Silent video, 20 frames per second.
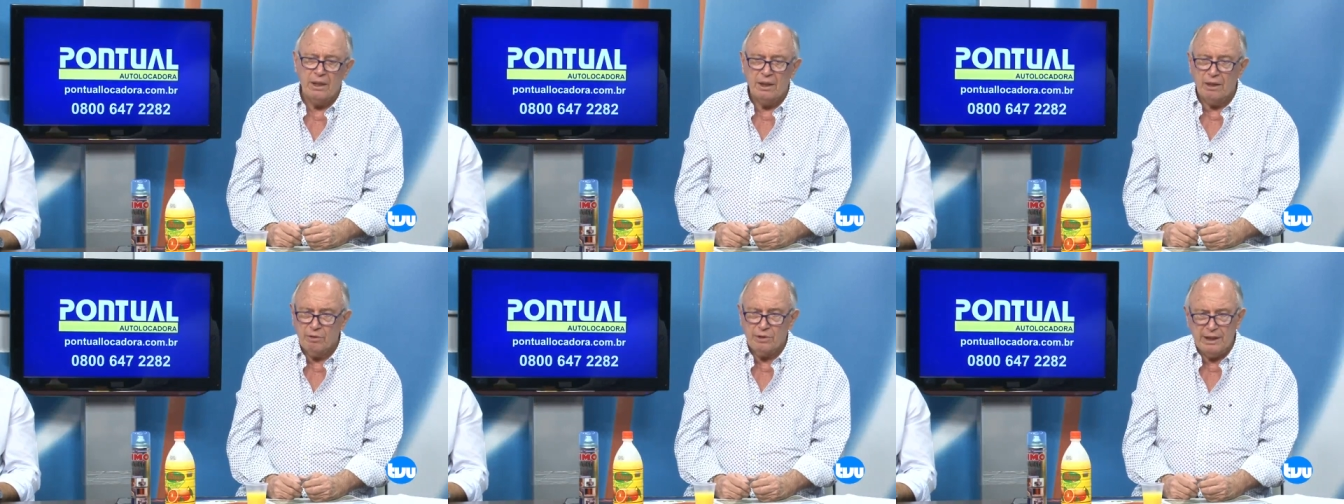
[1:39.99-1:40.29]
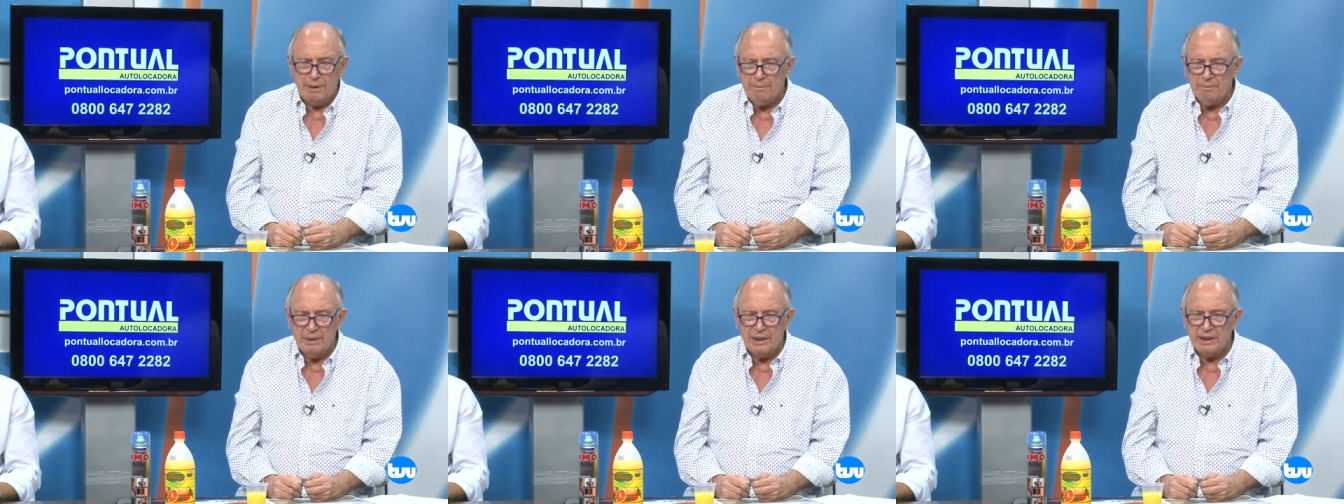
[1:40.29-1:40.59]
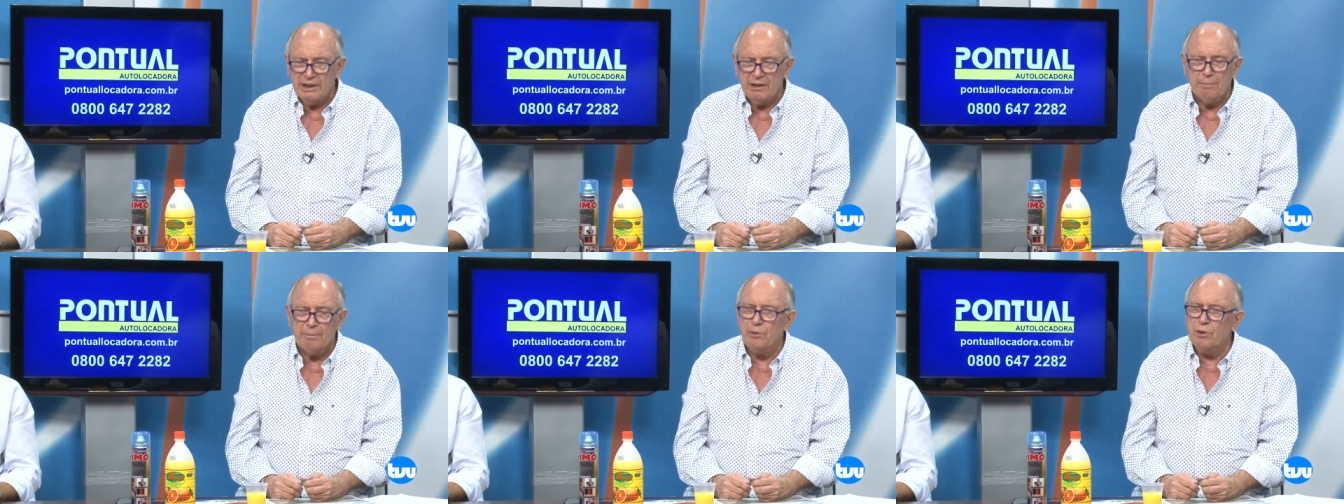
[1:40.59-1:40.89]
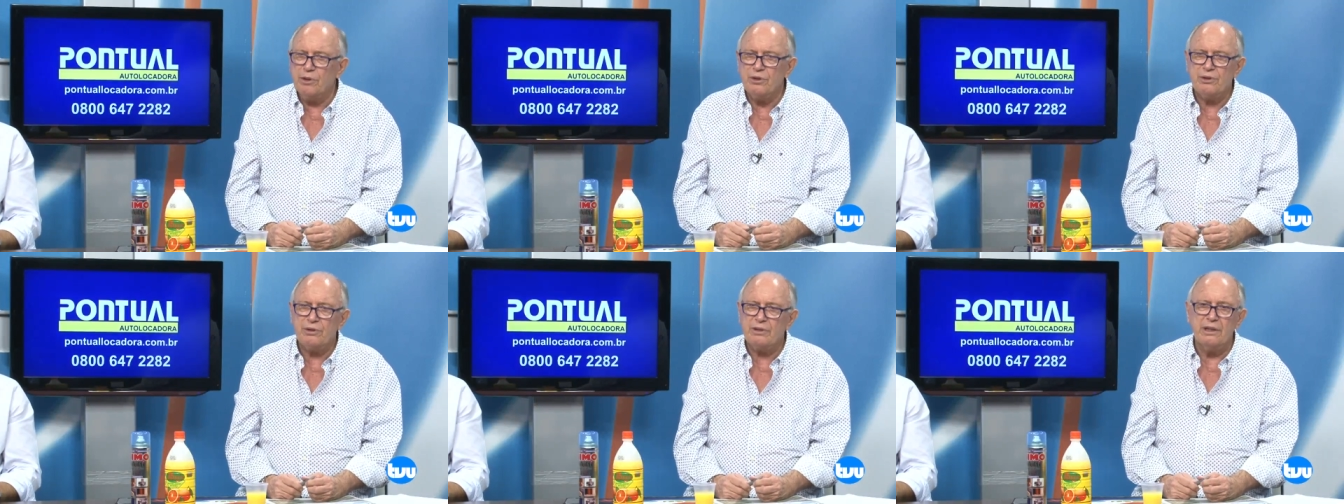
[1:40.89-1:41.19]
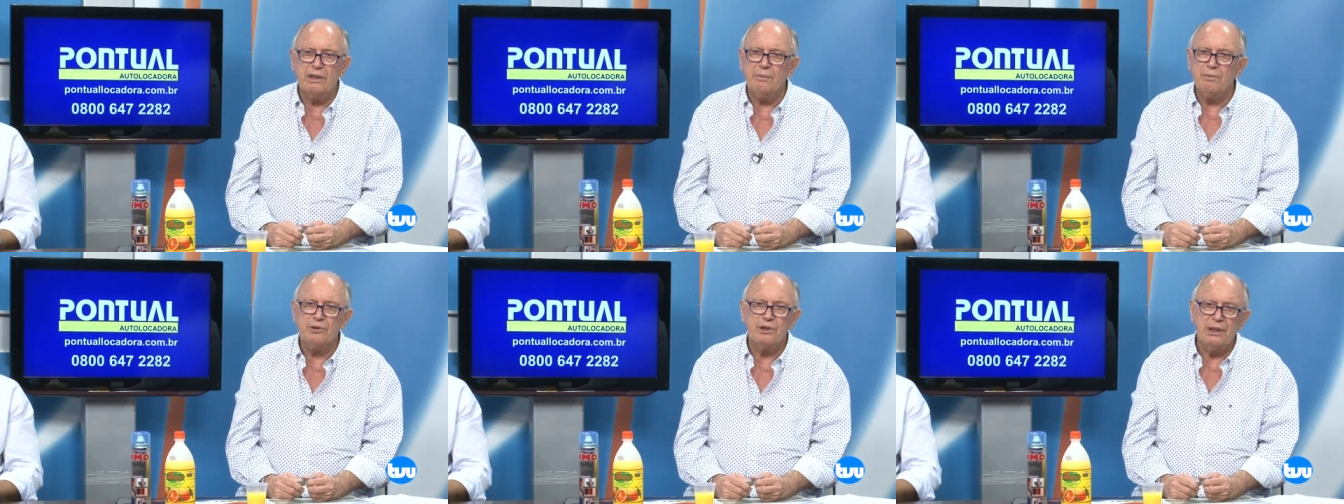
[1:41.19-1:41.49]
O Grêmio perdeu pontos
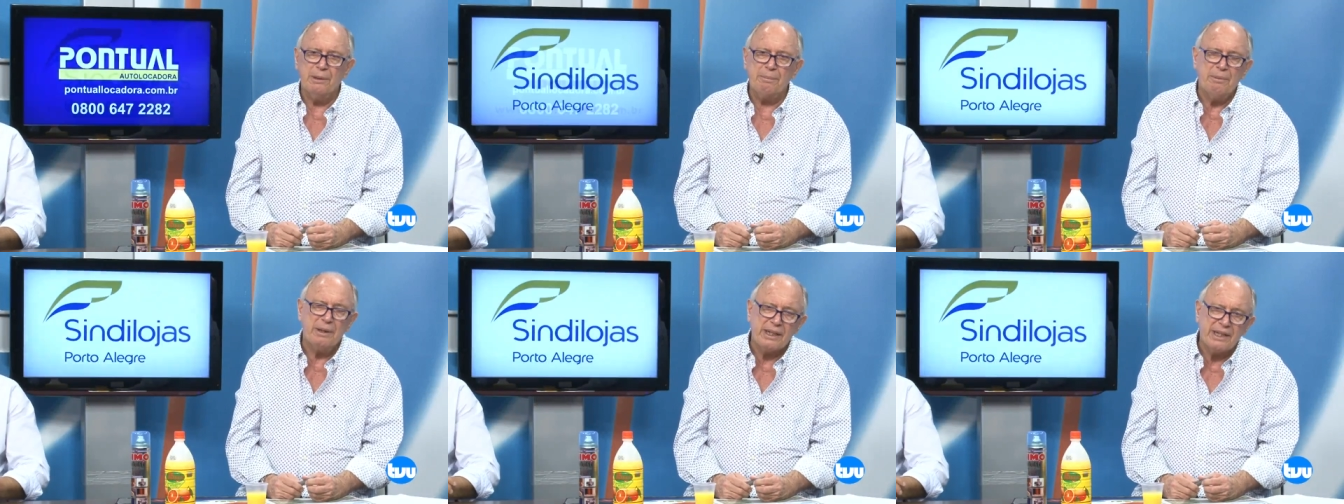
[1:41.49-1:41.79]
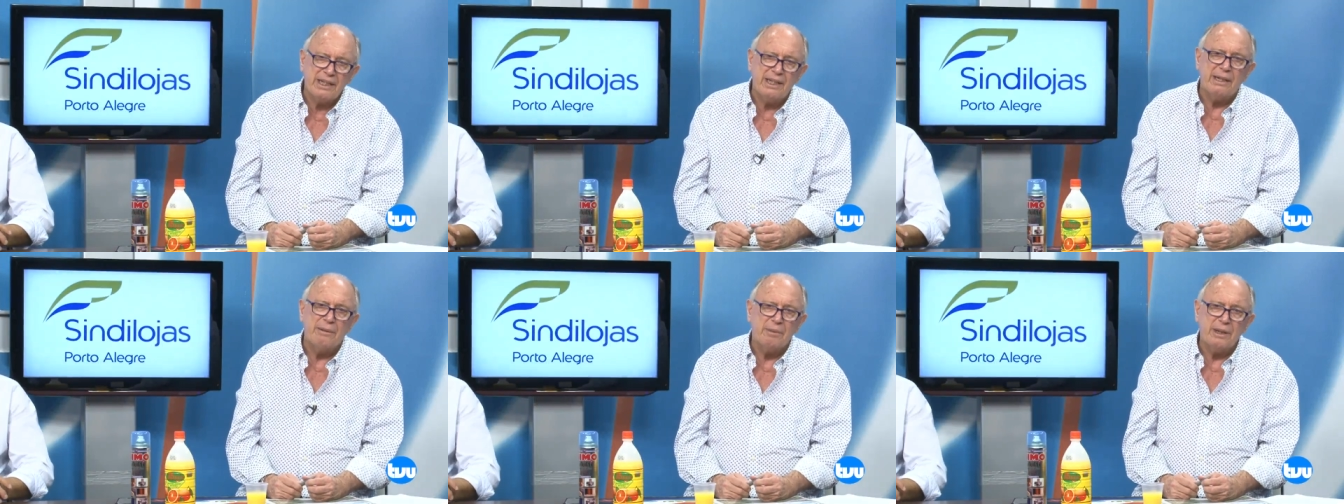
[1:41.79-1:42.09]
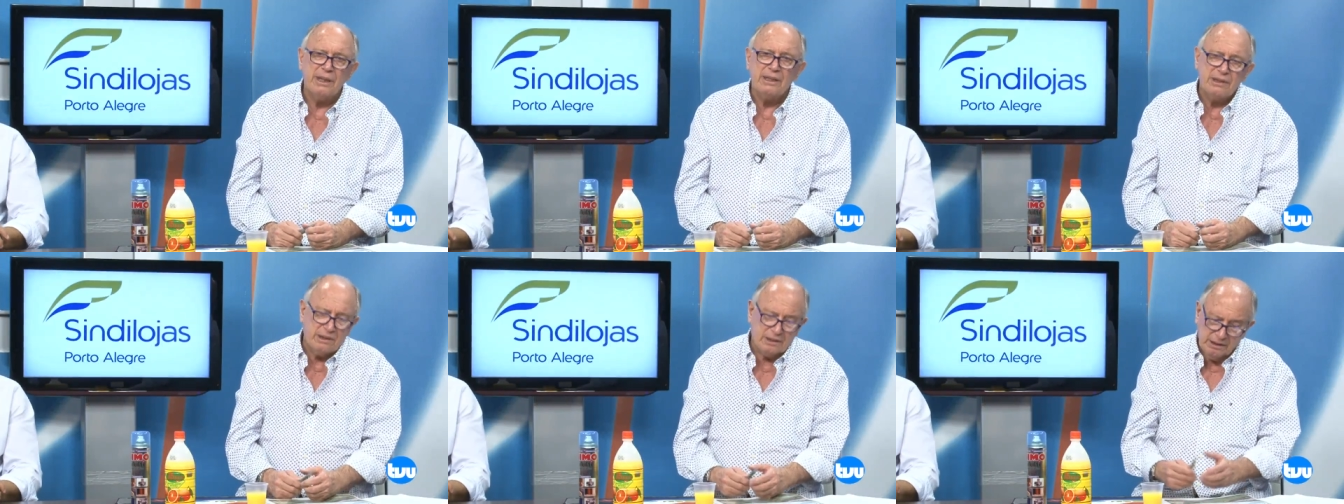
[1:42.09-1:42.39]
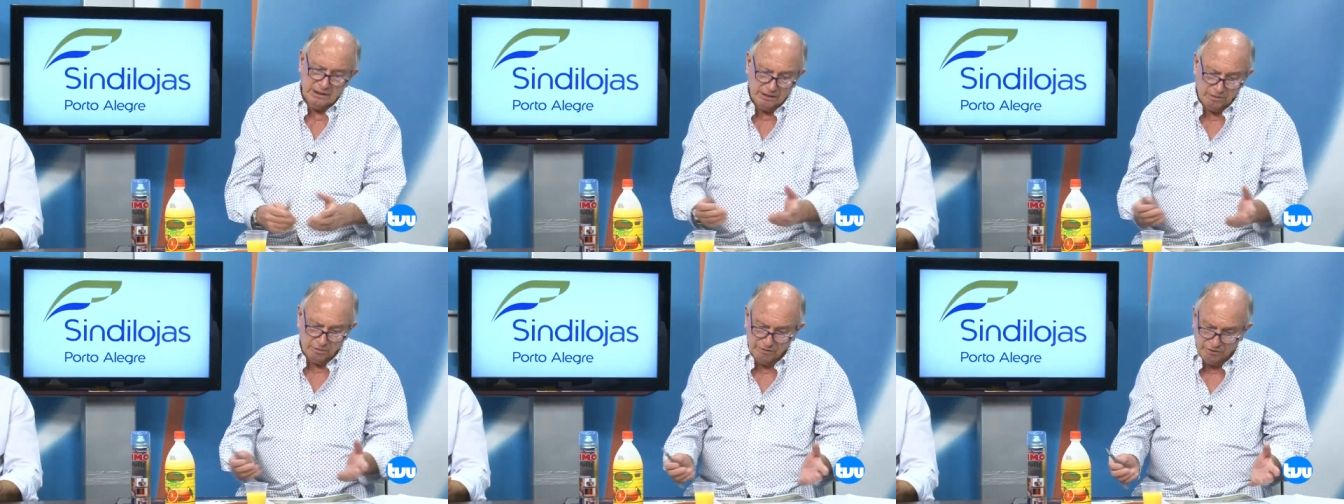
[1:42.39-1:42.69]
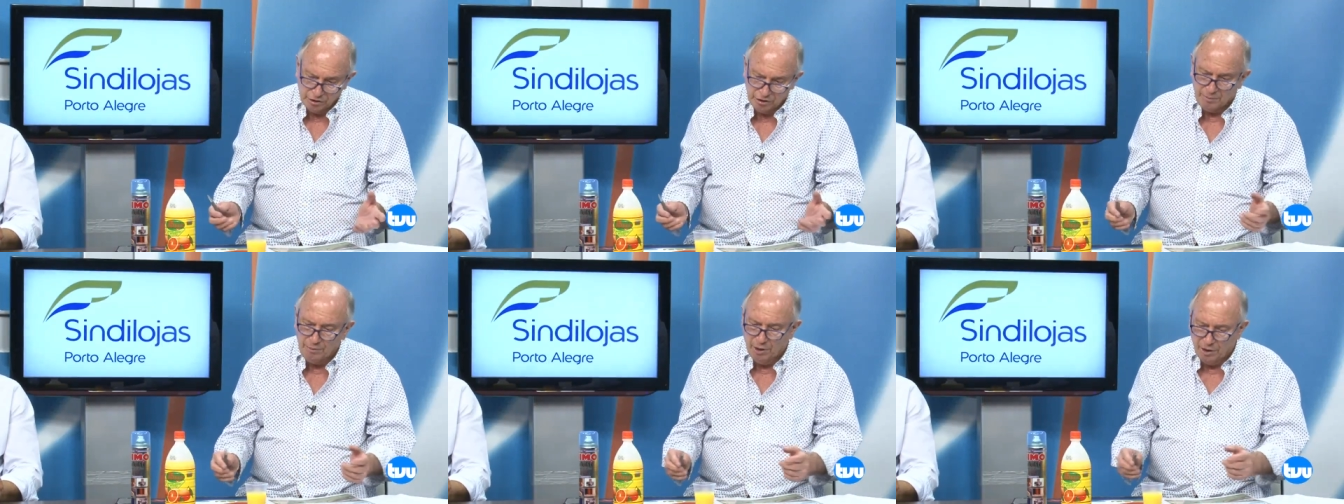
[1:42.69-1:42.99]
que não podia perder, mas o
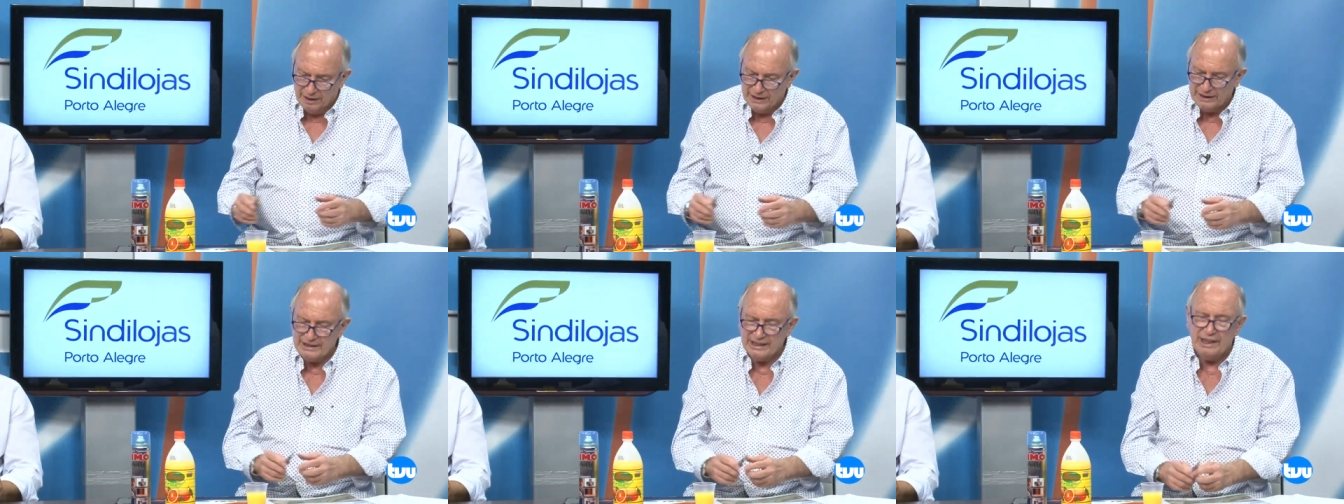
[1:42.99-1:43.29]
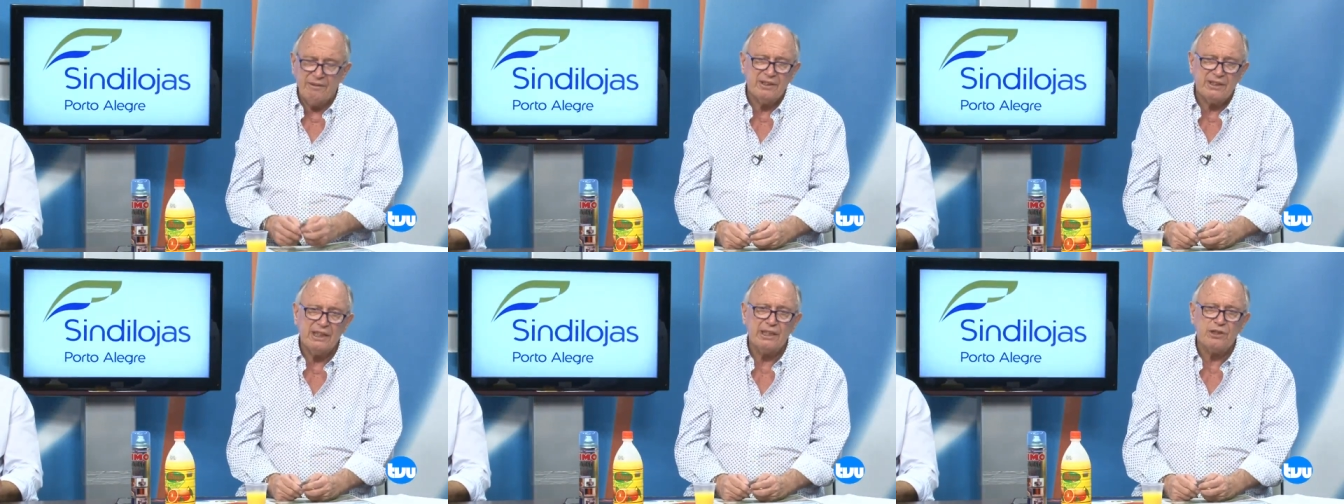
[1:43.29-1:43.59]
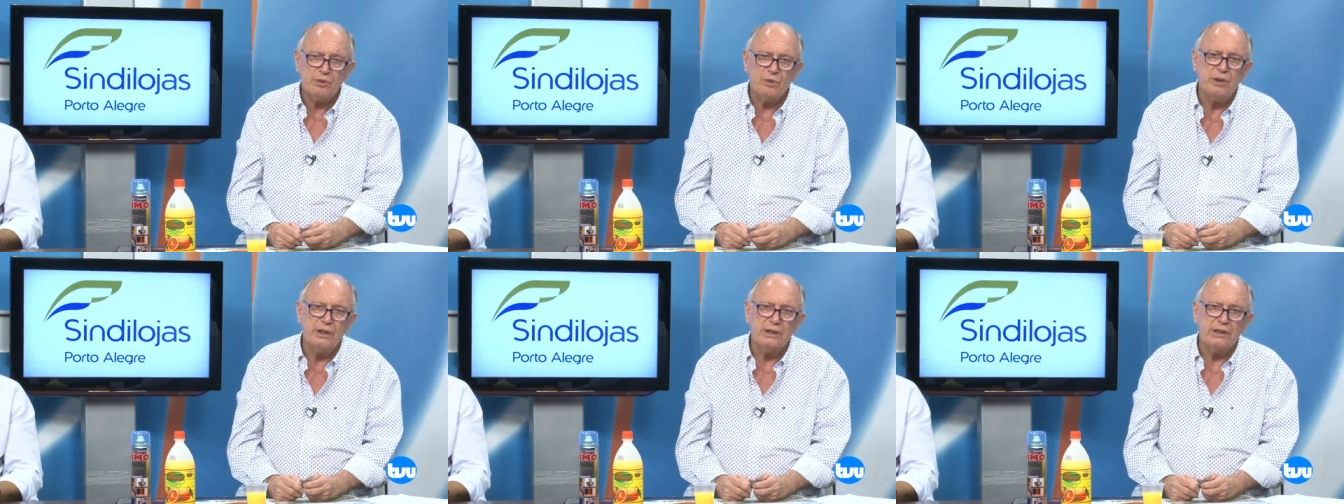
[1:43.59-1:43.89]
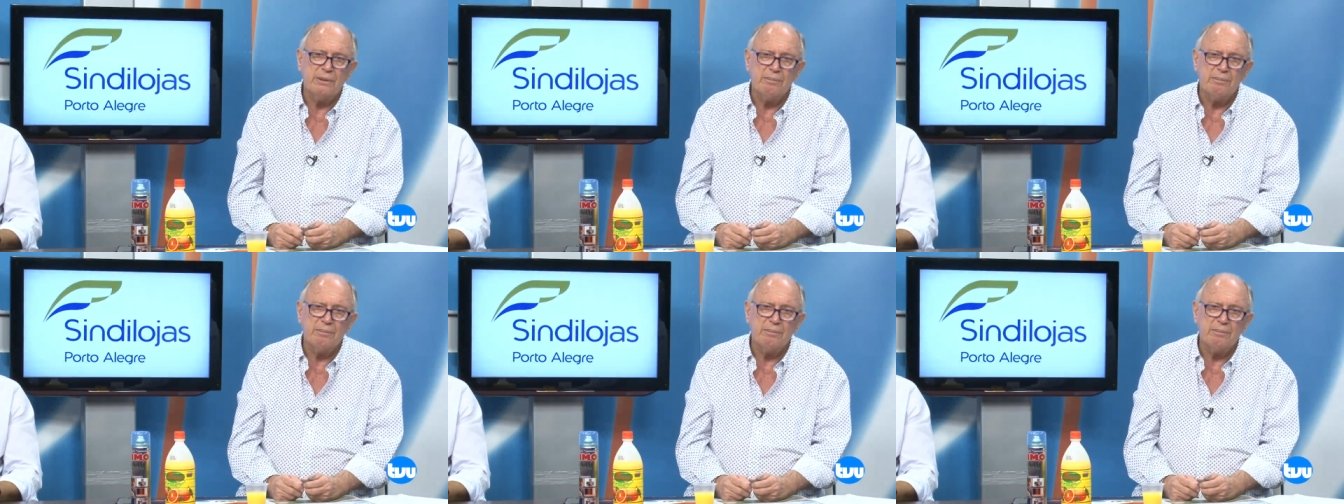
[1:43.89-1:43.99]
futebol reserva essas coisas.